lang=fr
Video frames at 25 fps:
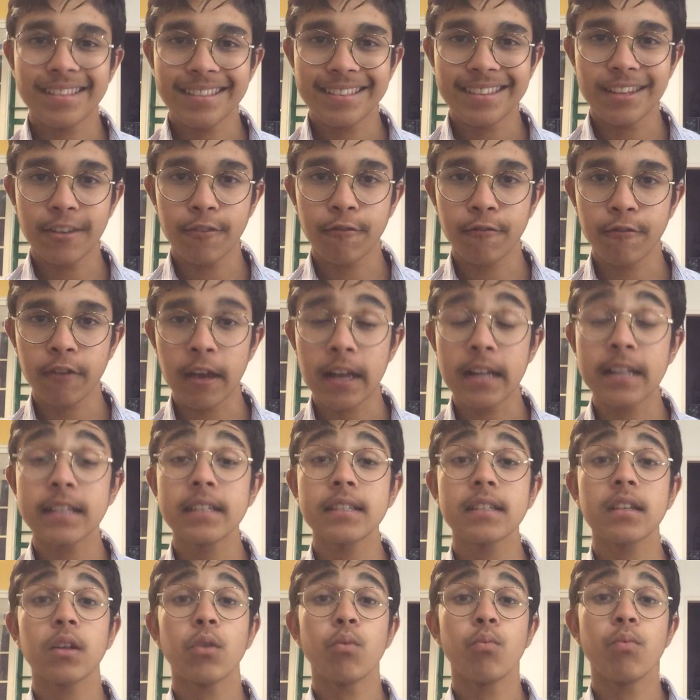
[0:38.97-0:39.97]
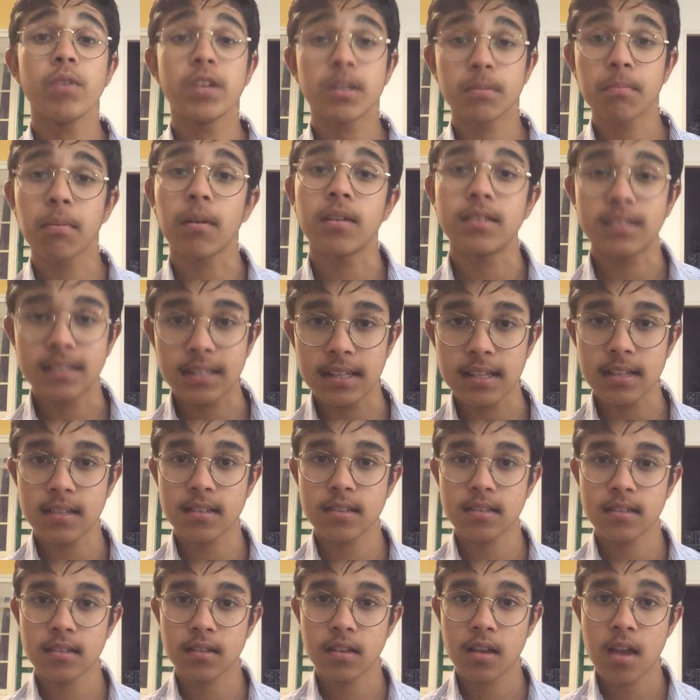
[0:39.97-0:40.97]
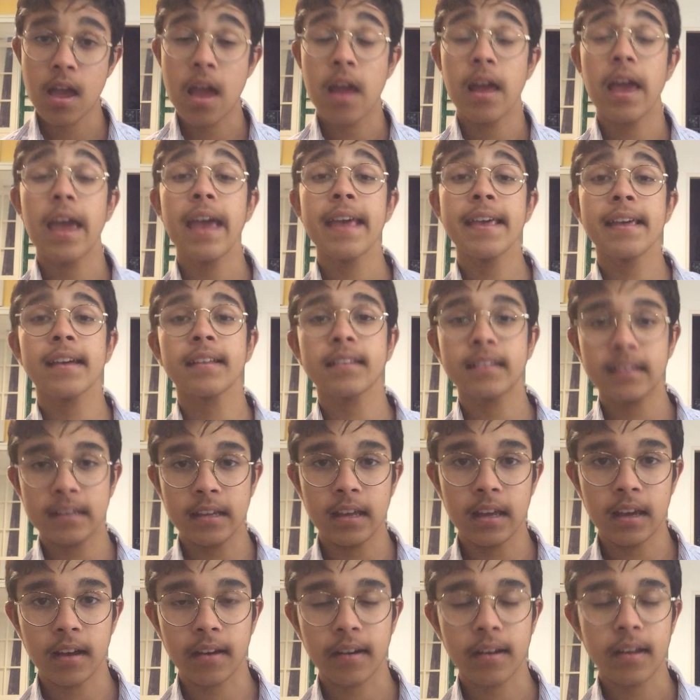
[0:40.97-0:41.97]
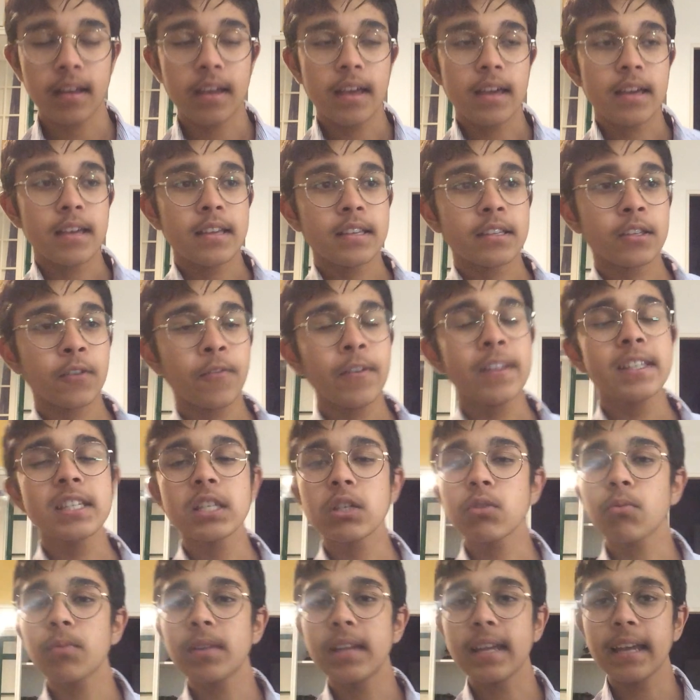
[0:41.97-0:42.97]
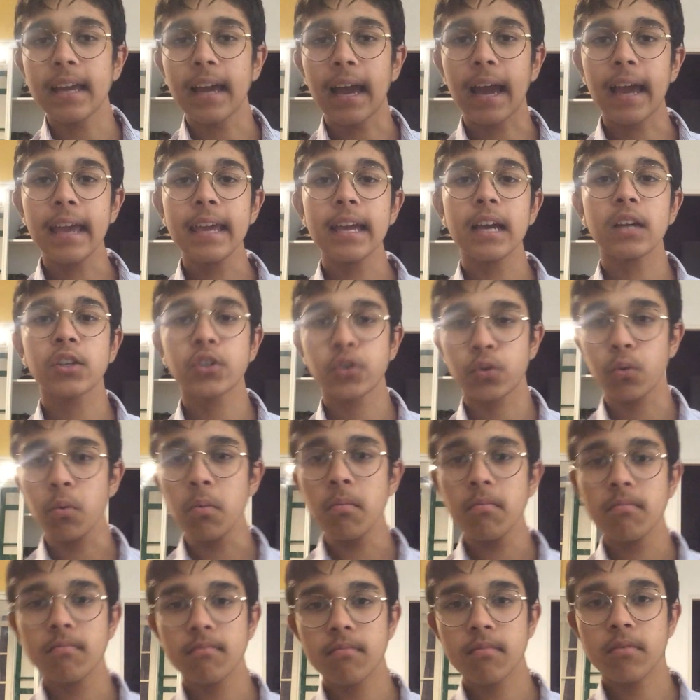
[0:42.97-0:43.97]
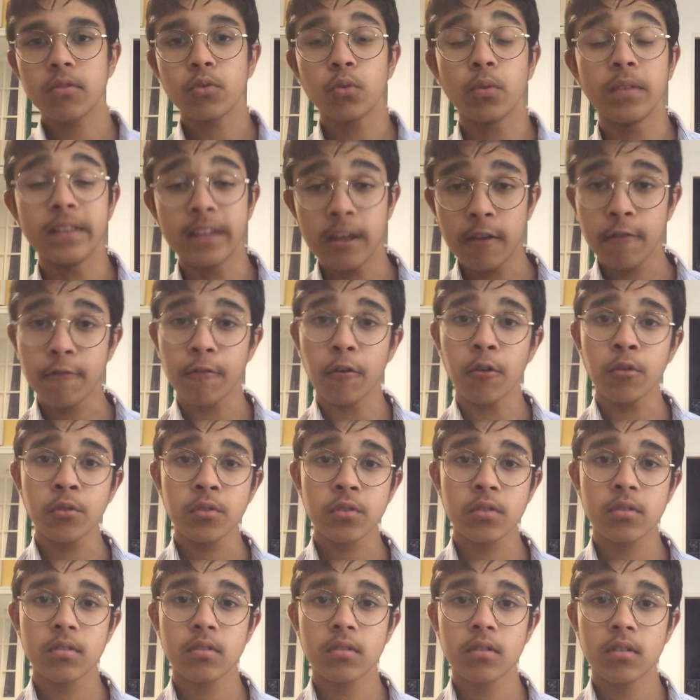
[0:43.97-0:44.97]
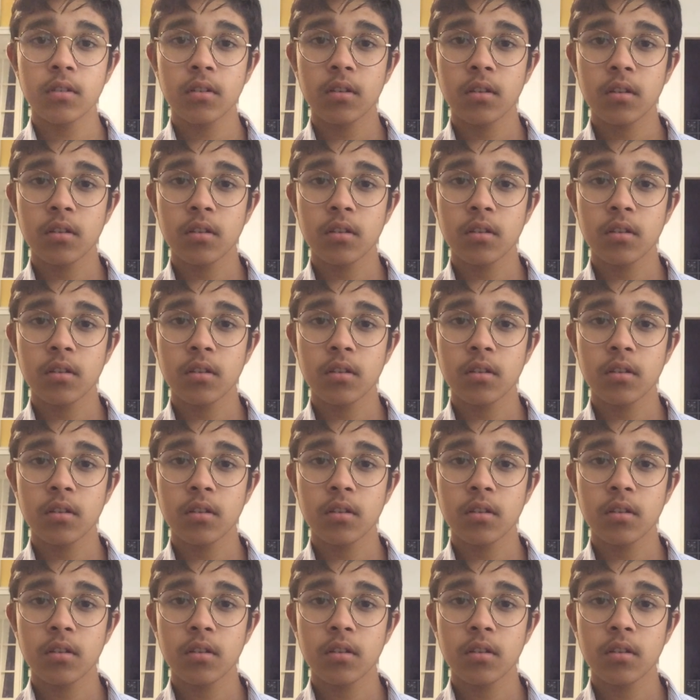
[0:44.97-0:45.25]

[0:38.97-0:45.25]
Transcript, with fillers: Defense Responses, RDR. En fait, ce sont les réactions de défense